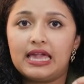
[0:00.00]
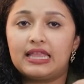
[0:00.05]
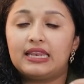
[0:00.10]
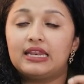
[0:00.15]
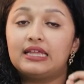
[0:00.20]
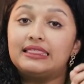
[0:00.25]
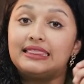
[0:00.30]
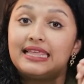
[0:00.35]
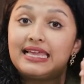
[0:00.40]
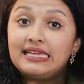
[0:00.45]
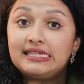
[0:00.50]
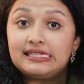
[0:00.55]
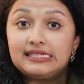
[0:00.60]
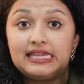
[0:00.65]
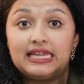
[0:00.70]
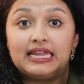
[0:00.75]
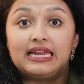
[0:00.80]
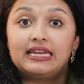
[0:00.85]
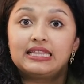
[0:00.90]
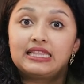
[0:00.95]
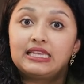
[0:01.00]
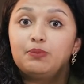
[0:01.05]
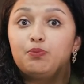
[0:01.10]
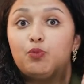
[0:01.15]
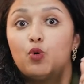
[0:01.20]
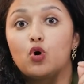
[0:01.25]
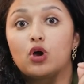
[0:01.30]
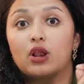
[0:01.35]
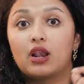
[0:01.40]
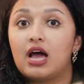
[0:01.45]
என்ன திங்ஸ் நீங்கள்
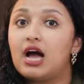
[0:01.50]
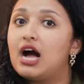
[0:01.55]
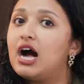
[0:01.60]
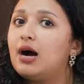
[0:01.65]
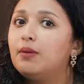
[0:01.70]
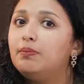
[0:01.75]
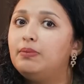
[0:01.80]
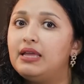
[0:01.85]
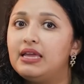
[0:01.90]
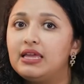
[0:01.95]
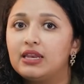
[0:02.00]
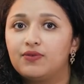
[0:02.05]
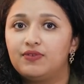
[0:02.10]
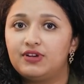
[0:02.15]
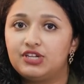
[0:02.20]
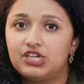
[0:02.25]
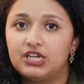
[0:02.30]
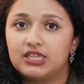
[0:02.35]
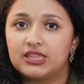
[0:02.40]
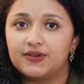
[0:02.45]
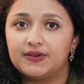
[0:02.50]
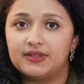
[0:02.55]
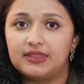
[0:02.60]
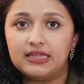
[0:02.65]
எடுத்துகிட்டு போகலாம் அப்படிங்கிற விஷயத்த